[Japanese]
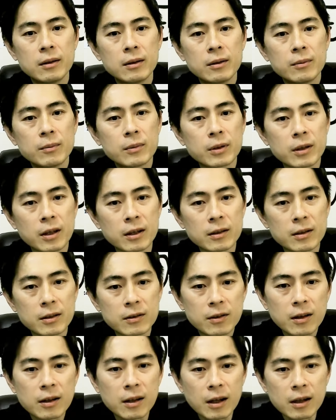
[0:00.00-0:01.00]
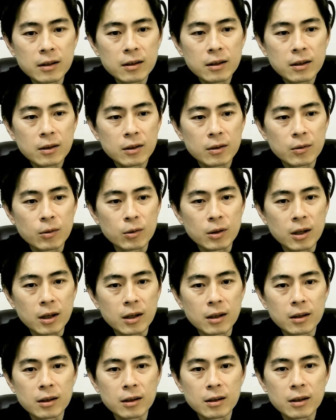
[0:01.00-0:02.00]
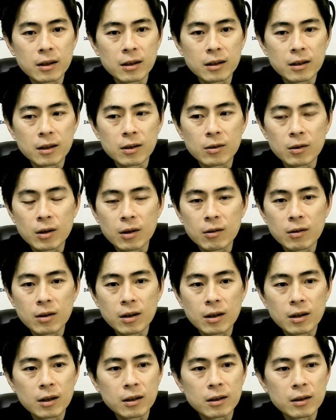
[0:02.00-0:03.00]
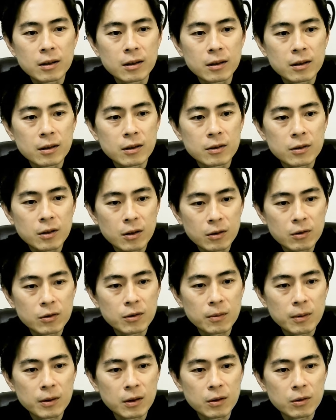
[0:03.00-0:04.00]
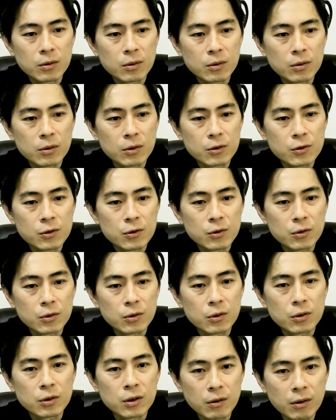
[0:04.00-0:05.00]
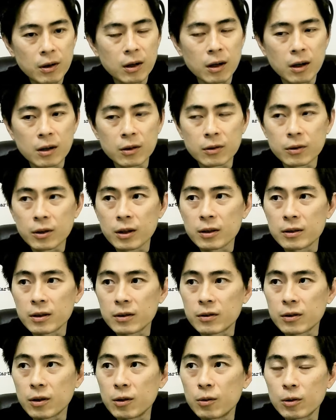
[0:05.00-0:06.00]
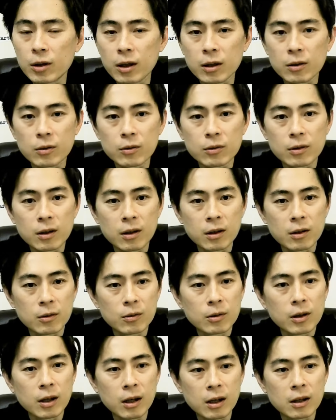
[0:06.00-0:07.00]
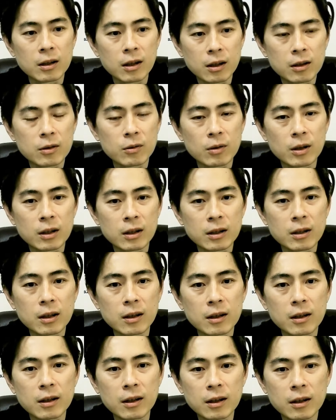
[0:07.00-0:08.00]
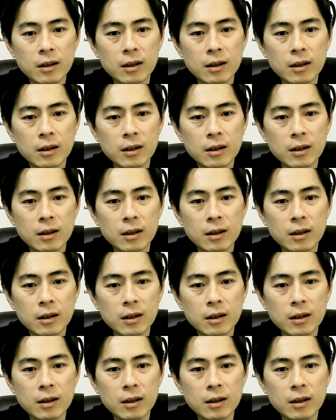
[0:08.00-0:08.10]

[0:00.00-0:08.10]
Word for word: まあ、警察が何て答えていたのかわからないですけど、翼の党の主張としては、あの、警察が OK と言ったから OK なんだとか言いながら